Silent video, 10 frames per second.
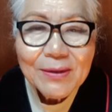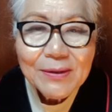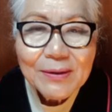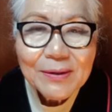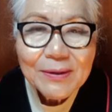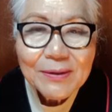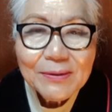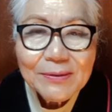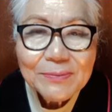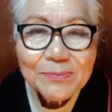
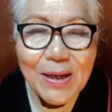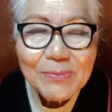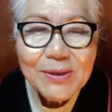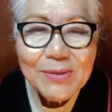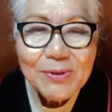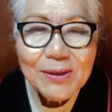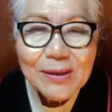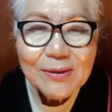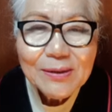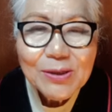어, 밤이
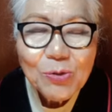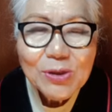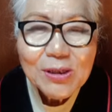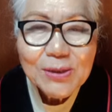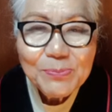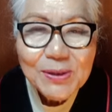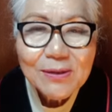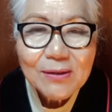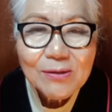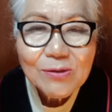되면 기온이 급히
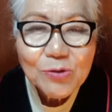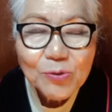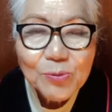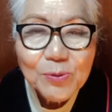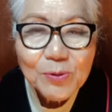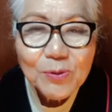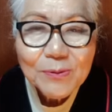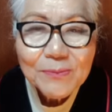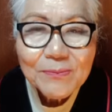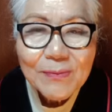떨어져서 춥고
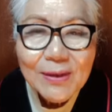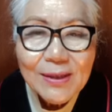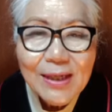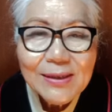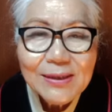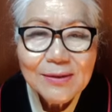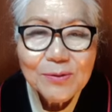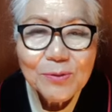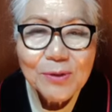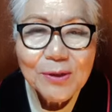낮에는
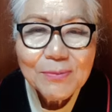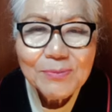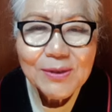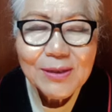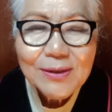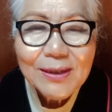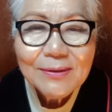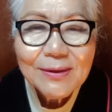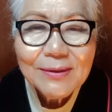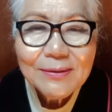또
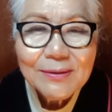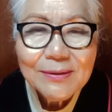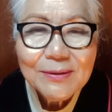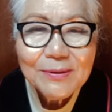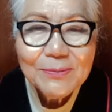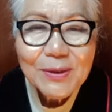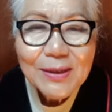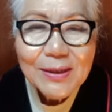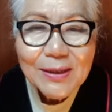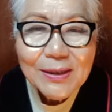엄청난 그
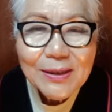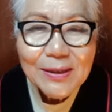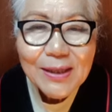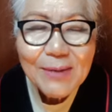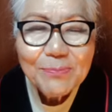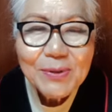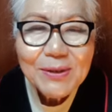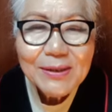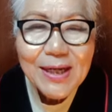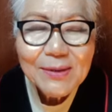
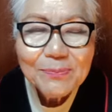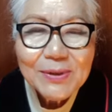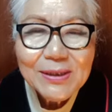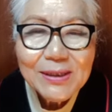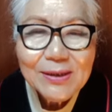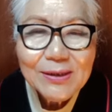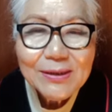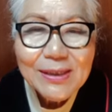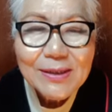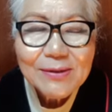햇빛,
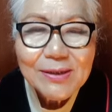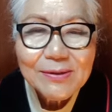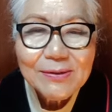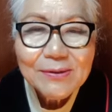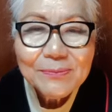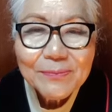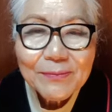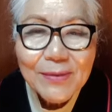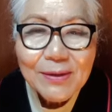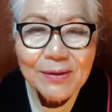태양빛이 자결해서
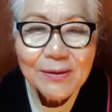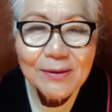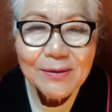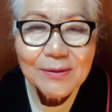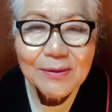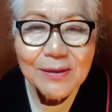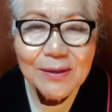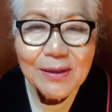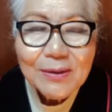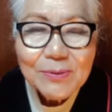어,
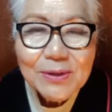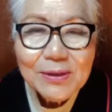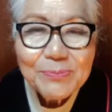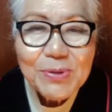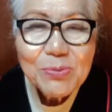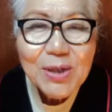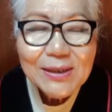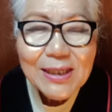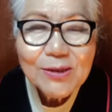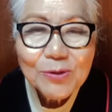그 피부가
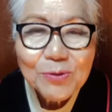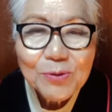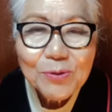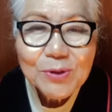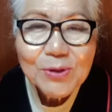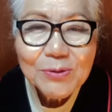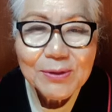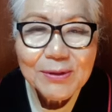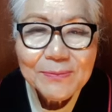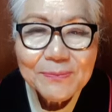탈 정도로
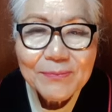뜨거워요.